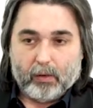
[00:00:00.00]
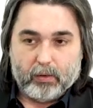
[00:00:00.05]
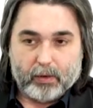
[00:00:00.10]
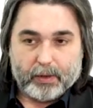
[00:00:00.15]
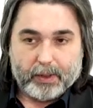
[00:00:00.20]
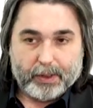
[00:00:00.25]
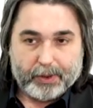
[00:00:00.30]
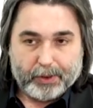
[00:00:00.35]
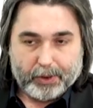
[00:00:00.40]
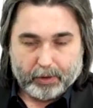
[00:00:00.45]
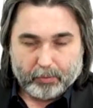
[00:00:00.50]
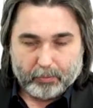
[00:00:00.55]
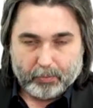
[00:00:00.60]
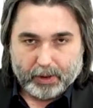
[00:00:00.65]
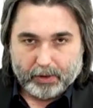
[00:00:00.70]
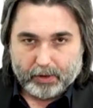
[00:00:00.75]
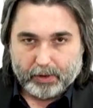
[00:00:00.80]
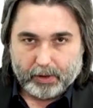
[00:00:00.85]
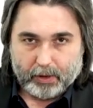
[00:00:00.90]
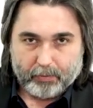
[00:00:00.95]
и чем бы
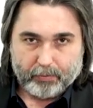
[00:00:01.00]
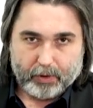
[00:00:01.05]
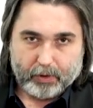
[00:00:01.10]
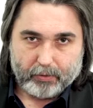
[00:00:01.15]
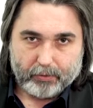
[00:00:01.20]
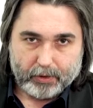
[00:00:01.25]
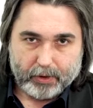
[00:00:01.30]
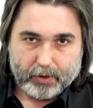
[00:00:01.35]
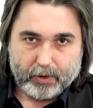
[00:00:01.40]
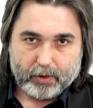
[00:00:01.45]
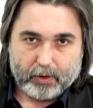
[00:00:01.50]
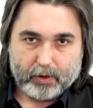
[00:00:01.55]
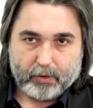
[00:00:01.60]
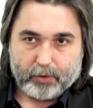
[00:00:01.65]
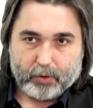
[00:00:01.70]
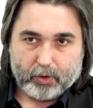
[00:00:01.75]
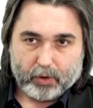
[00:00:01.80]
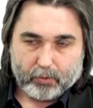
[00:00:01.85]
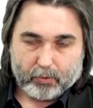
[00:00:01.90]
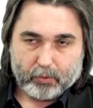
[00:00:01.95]
они не были выражены,
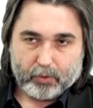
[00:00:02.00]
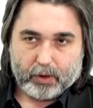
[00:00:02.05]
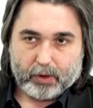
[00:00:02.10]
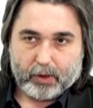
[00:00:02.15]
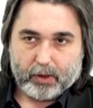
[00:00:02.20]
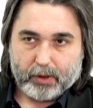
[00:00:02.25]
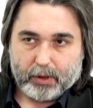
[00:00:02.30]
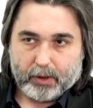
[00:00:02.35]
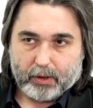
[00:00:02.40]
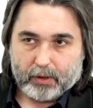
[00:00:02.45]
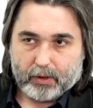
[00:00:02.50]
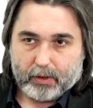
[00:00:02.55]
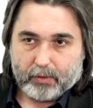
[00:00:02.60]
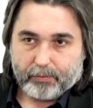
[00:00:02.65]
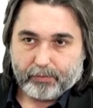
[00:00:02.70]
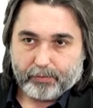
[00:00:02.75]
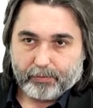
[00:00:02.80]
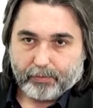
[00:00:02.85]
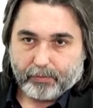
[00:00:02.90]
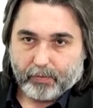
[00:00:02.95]
все равно если есть
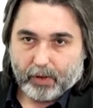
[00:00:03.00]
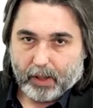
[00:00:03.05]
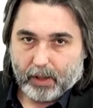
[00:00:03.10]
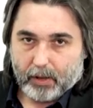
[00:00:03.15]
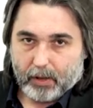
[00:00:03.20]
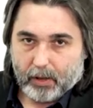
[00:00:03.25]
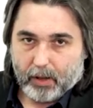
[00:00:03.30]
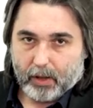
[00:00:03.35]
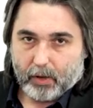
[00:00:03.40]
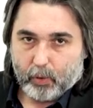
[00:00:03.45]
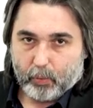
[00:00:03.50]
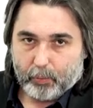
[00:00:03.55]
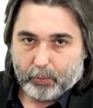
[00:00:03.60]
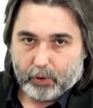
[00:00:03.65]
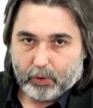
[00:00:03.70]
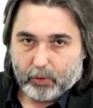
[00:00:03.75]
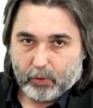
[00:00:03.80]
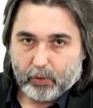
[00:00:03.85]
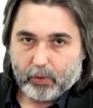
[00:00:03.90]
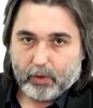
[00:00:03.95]
одна
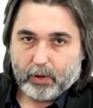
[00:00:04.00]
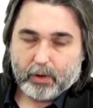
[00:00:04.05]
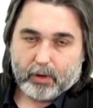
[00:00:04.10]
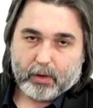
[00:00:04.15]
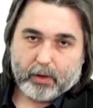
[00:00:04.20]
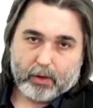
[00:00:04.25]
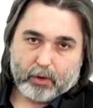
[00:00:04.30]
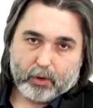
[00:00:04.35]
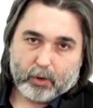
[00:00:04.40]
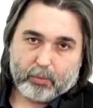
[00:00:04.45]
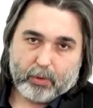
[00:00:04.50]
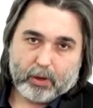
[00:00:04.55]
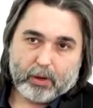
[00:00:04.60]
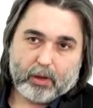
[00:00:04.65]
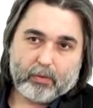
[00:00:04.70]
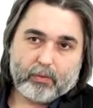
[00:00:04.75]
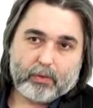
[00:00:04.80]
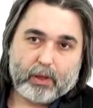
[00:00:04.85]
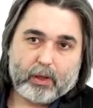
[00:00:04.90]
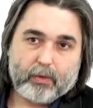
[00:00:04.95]
общая нота и желательно, чтобы
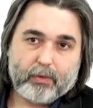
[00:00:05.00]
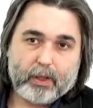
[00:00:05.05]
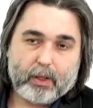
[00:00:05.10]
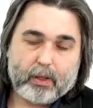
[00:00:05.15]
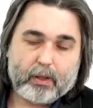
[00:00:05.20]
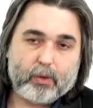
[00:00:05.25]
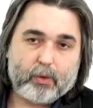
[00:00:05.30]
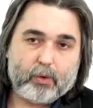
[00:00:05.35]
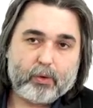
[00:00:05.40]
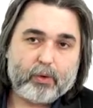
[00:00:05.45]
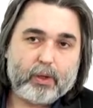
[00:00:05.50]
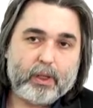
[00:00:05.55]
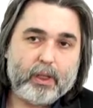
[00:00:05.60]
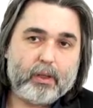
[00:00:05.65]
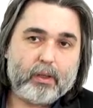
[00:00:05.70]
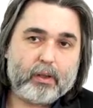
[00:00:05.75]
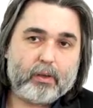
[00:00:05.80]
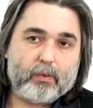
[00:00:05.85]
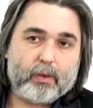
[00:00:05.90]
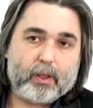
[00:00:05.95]
она была верхняя, то
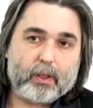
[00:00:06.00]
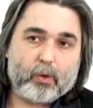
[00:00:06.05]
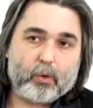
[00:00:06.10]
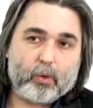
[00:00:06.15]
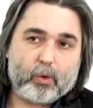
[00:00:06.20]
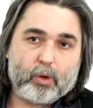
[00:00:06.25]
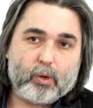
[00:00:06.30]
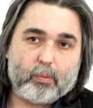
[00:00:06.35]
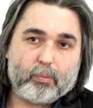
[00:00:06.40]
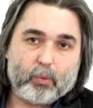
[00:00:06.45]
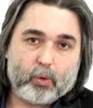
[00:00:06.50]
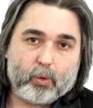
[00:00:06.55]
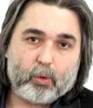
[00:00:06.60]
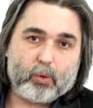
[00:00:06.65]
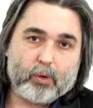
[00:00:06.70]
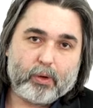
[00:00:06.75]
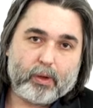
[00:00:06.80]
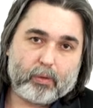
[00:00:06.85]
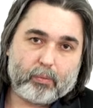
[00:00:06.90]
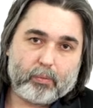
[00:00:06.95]
эти два аккорда
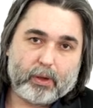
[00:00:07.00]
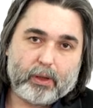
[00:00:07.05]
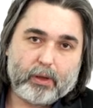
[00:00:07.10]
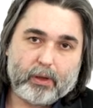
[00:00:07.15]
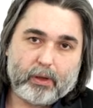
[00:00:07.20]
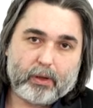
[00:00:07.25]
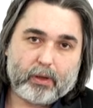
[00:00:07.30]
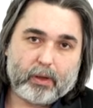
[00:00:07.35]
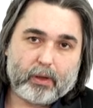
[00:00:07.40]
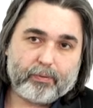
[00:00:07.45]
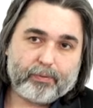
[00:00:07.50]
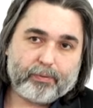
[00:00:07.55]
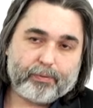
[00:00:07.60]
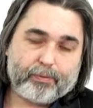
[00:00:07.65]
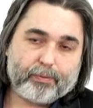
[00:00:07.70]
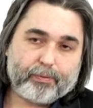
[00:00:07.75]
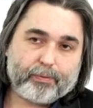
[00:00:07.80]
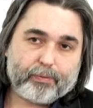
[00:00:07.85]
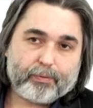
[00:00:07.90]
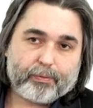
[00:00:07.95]
могут гармонично
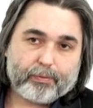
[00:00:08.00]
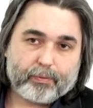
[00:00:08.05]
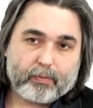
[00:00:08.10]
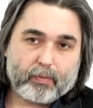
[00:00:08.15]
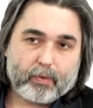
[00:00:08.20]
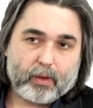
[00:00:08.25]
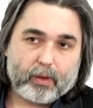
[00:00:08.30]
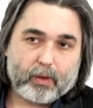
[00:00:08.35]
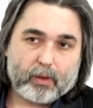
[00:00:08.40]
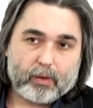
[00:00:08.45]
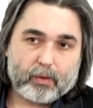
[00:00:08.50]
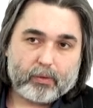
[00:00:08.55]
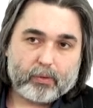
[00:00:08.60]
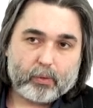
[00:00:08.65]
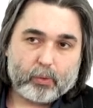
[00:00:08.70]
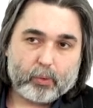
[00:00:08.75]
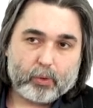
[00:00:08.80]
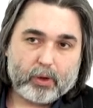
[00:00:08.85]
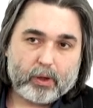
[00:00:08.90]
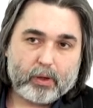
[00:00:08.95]
а,
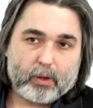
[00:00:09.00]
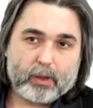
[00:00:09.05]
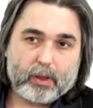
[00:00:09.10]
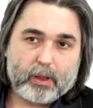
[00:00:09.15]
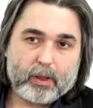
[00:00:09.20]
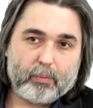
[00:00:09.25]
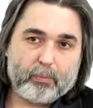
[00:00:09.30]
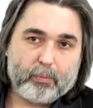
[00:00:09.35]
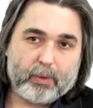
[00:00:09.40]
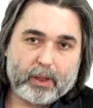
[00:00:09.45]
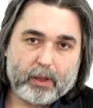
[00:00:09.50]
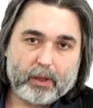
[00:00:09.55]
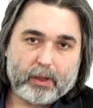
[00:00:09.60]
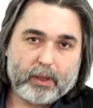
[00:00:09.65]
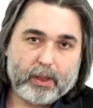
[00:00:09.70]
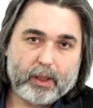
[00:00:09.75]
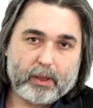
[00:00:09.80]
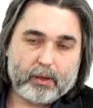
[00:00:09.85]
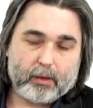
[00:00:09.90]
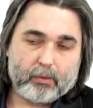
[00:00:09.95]
ужиться и
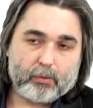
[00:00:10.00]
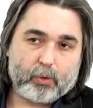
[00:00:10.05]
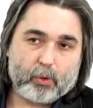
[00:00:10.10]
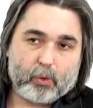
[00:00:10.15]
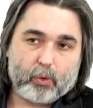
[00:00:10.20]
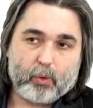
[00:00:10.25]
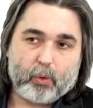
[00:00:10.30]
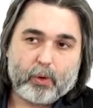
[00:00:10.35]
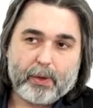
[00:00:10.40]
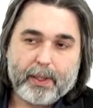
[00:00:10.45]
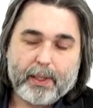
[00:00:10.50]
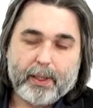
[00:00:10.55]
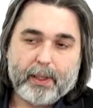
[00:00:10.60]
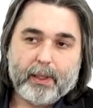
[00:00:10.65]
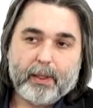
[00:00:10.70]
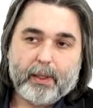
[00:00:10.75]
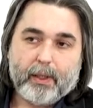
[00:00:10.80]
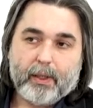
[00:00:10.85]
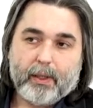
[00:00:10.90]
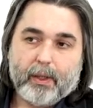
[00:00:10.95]
перейти один в другой.
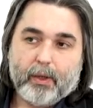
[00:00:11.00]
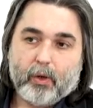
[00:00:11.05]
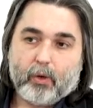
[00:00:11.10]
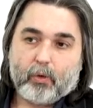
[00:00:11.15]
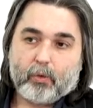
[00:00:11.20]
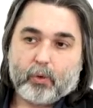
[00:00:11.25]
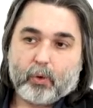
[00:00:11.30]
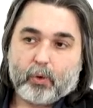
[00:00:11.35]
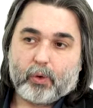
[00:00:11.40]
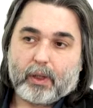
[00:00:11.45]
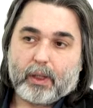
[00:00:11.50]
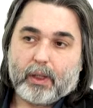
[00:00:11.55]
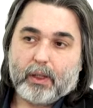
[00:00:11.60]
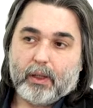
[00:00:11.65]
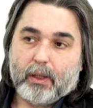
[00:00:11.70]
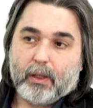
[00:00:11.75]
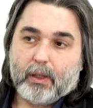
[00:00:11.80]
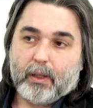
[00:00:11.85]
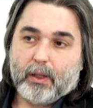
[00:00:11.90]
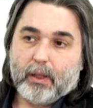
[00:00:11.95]
Вот.
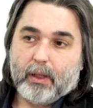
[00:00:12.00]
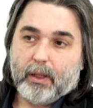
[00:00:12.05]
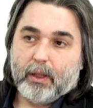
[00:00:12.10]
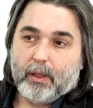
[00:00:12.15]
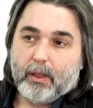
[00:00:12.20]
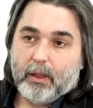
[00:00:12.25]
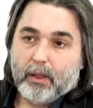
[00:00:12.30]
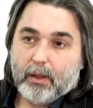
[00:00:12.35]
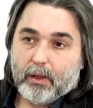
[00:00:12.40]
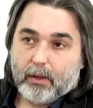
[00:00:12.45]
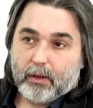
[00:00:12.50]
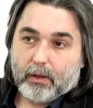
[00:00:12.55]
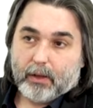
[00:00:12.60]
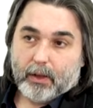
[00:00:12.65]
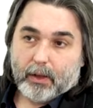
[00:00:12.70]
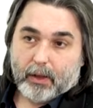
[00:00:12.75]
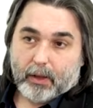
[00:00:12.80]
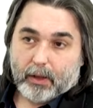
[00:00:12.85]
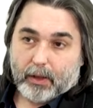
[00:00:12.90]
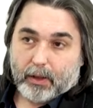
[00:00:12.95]
И,
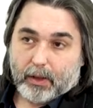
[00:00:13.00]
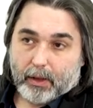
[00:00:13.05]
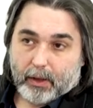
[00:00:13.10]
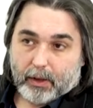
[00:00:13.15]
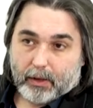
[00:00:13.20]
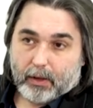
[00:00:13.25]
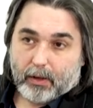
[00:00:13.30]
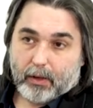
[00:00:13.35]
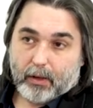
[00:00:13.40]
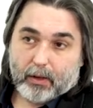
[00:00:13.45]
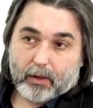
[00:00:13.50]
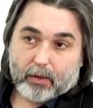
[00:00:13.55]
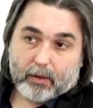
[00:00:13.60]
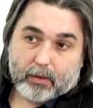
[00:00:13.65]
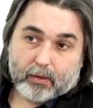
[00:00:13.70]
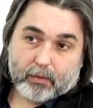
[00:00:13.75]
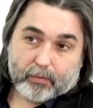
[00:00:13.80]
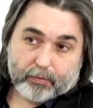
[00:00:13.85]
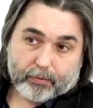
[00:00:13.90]
или если